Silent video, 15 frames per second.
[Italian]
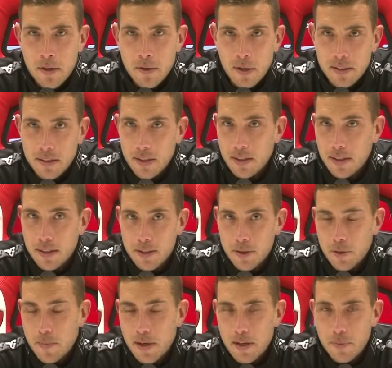Guarda, è
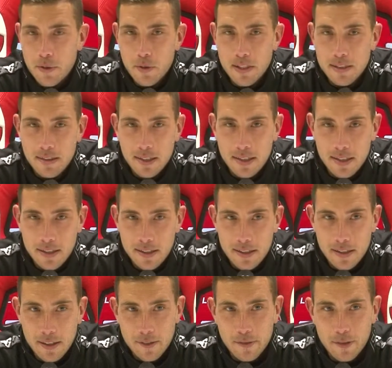normale per un
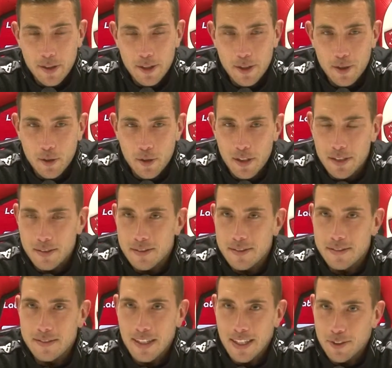attaccante fare gol è
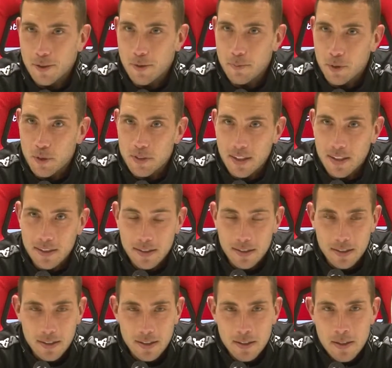tanto
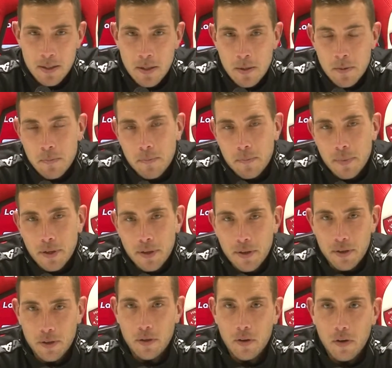importante,
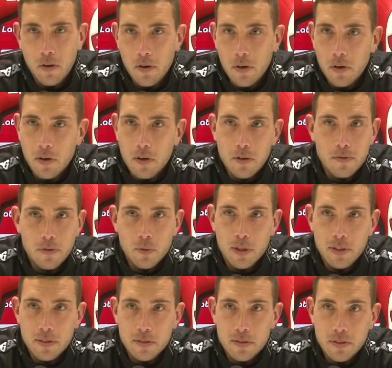però
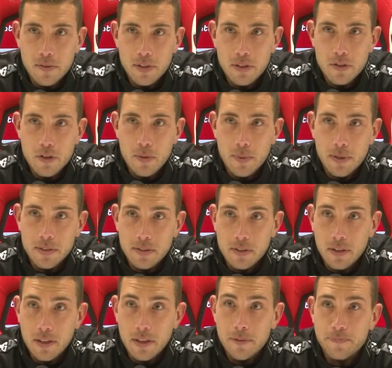quando si vince
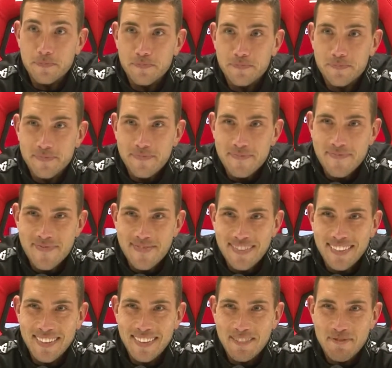penso che,
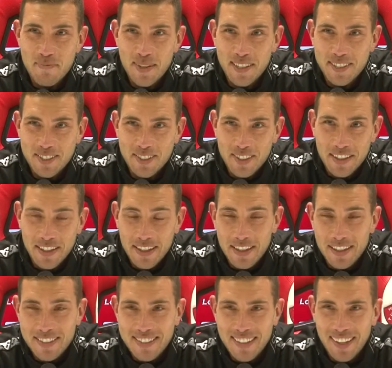penso
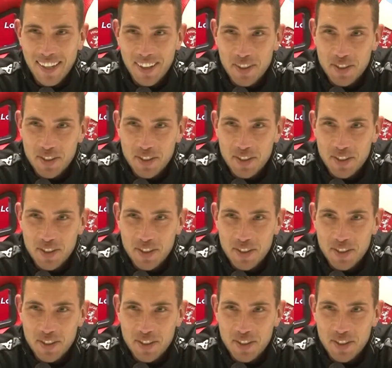che sia la